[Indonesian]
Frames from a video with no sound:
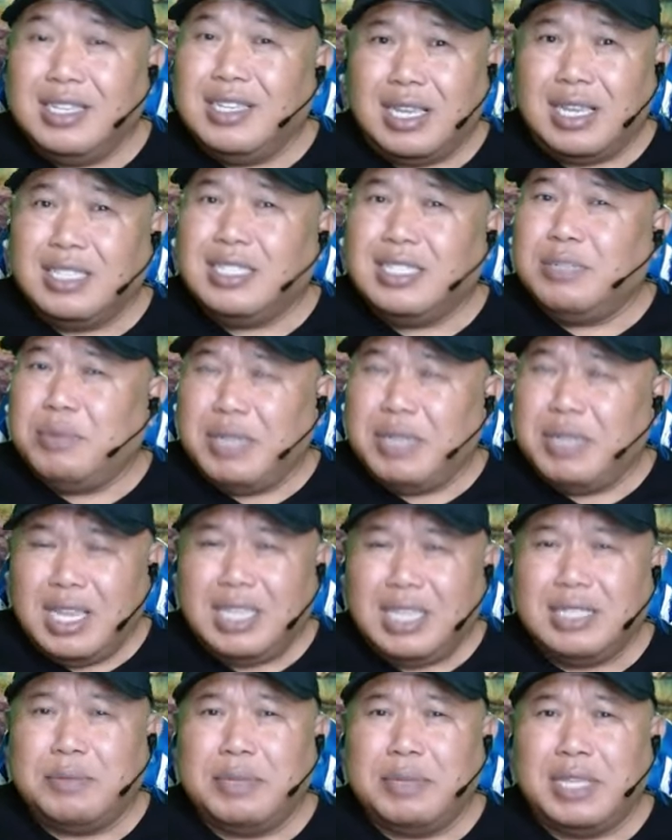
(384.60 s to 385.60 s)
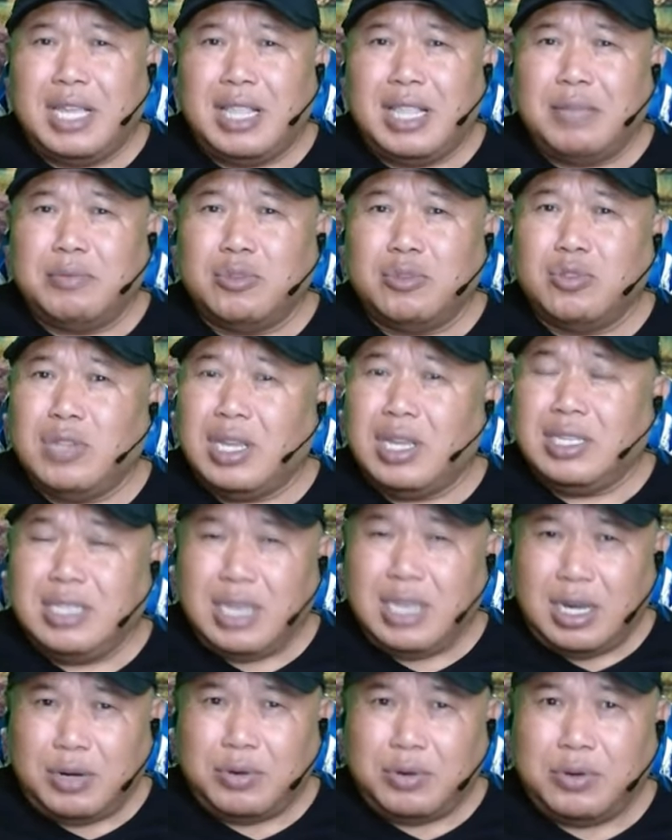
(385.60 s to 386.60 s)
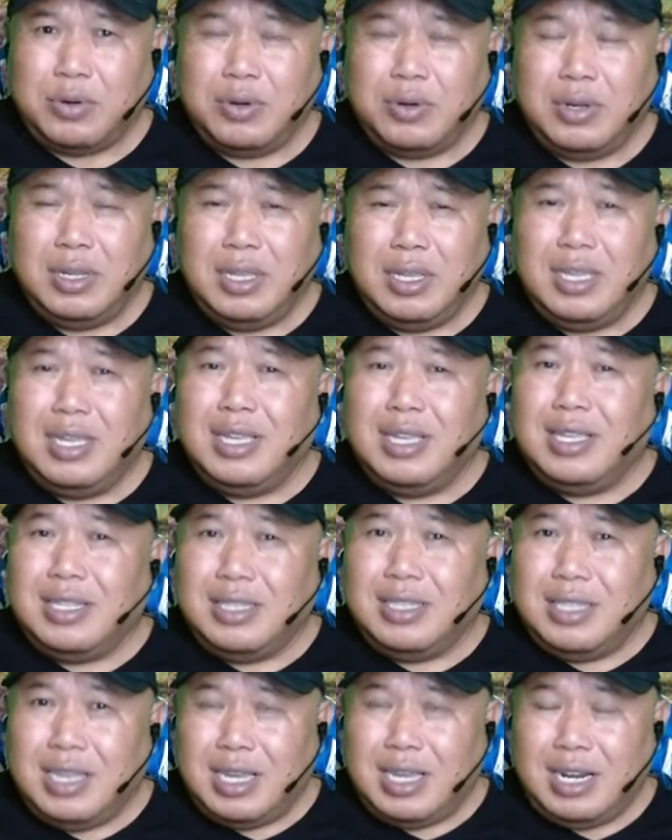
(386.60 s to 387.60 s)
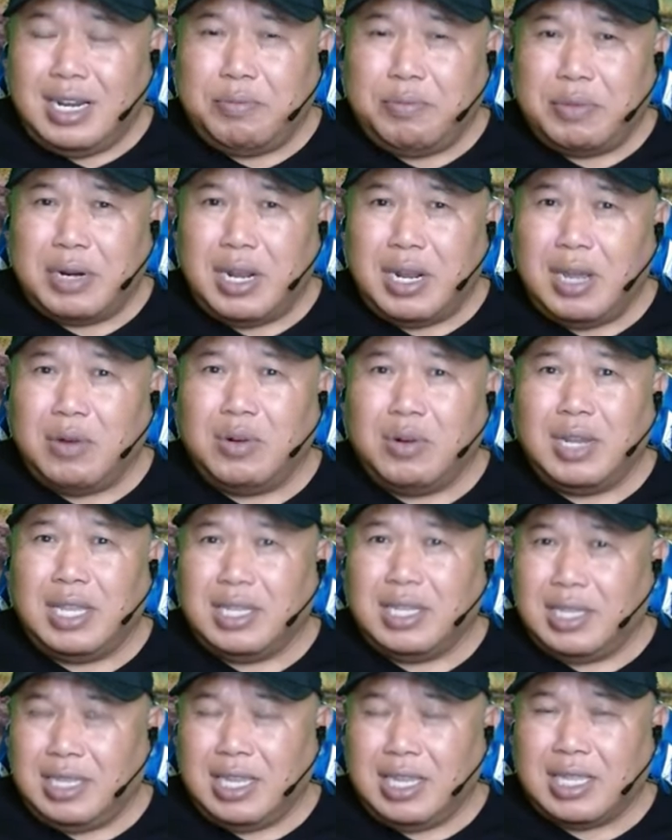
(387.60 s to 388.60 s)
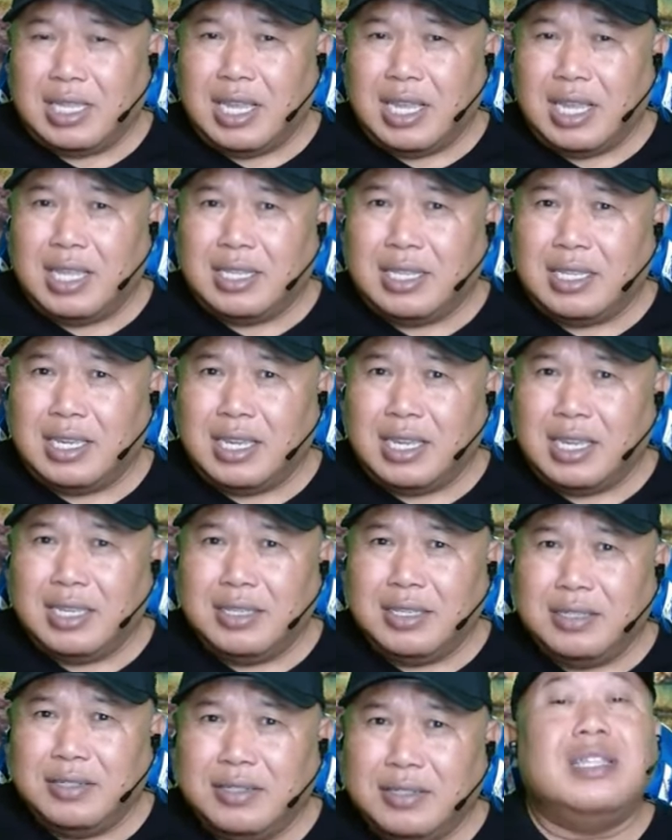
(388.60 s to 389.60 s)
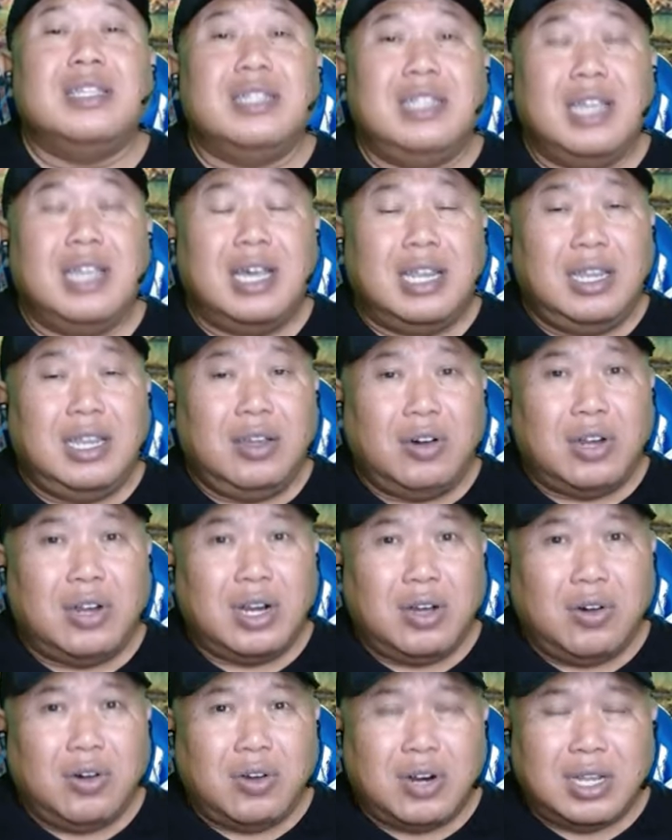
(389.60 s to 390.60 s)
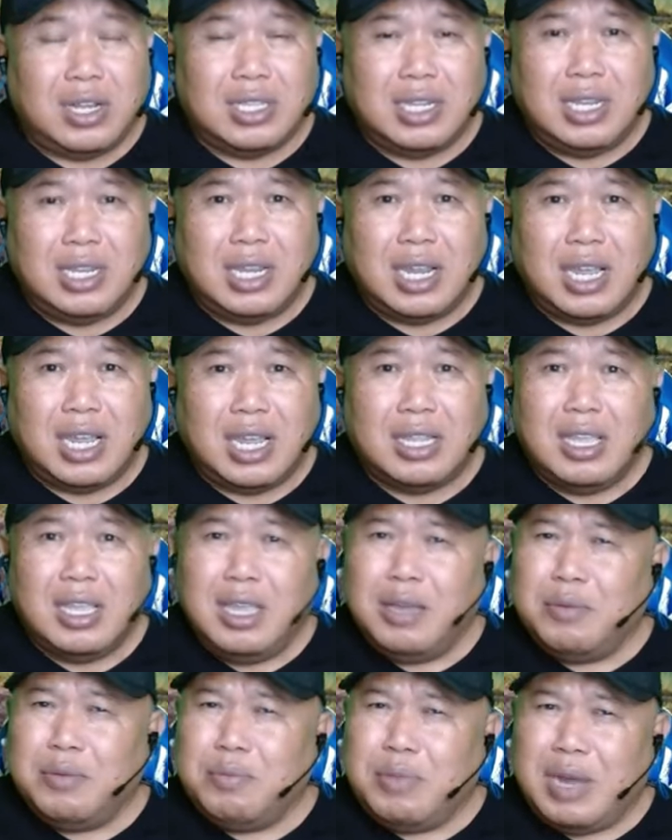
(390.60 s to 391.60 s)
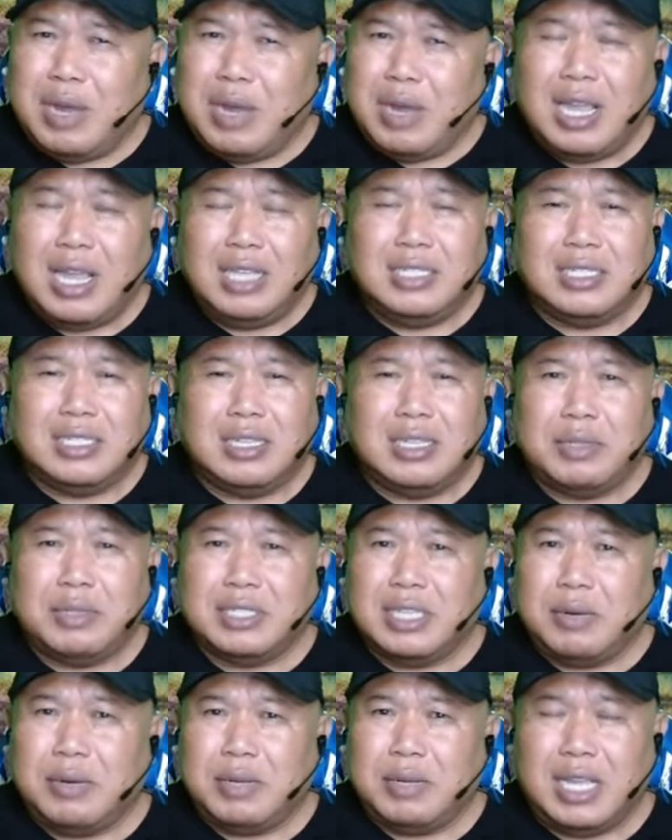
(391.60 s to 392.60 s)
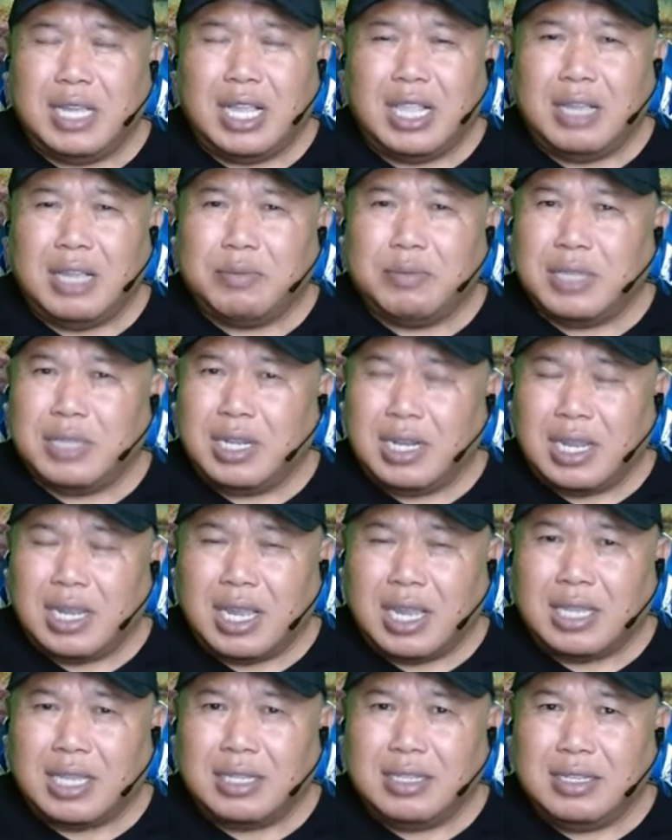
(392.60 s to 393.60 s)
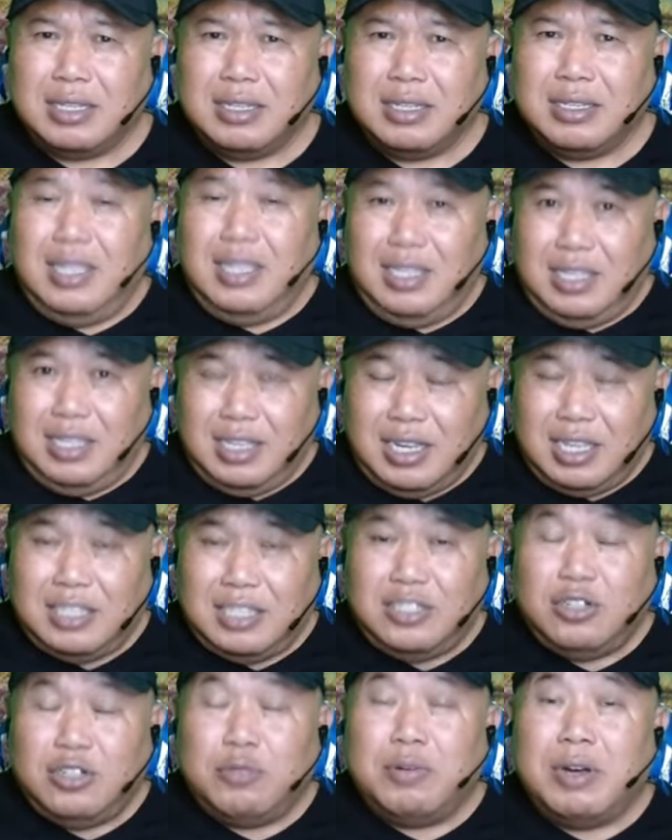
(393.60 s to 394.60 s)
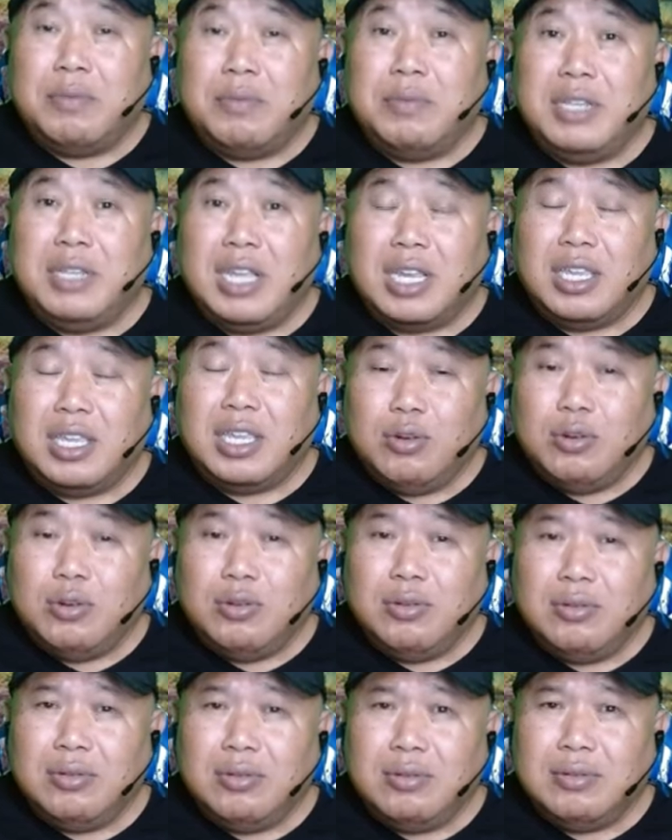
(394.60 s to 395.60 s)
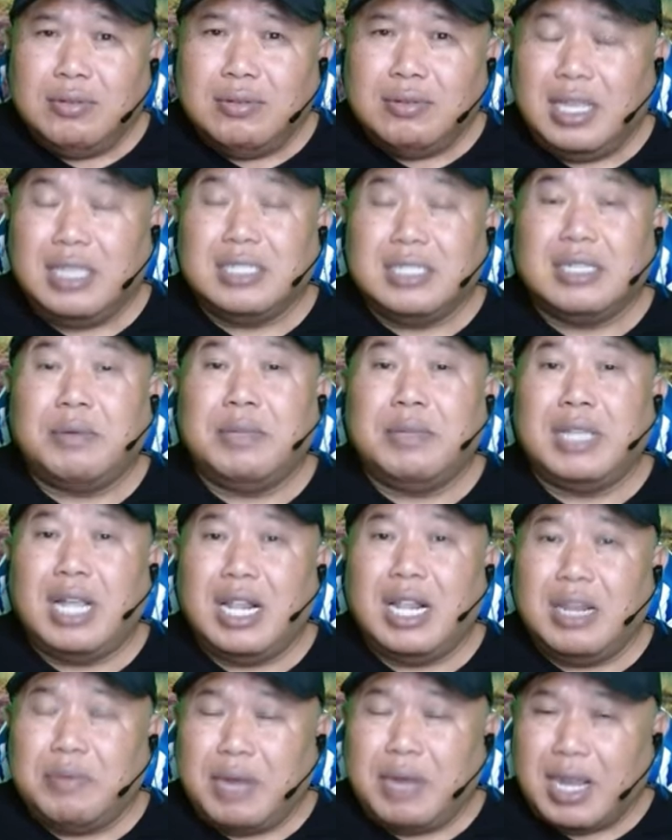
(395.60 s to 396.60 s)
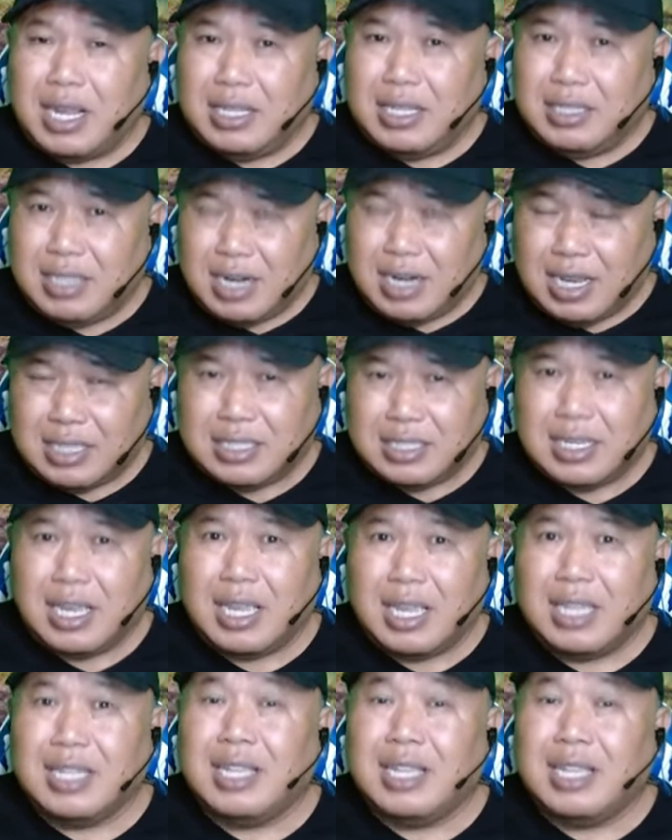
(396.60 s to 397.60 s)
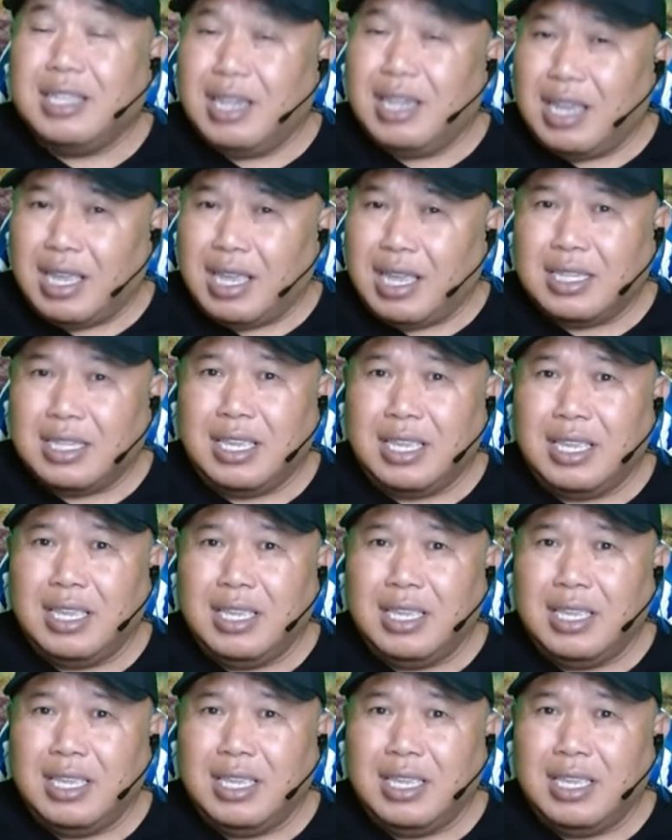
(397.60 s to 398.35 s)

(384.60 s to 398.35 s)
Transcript: Sebenarnya sahabat alam sudah jauh dari pergaulan kenyataannya dari orang-orang terdekat, bahkan sahabat-sahabat alam terdekat. Dengan coba mendaki gunung, sahabat alam akan terasa dan dilatih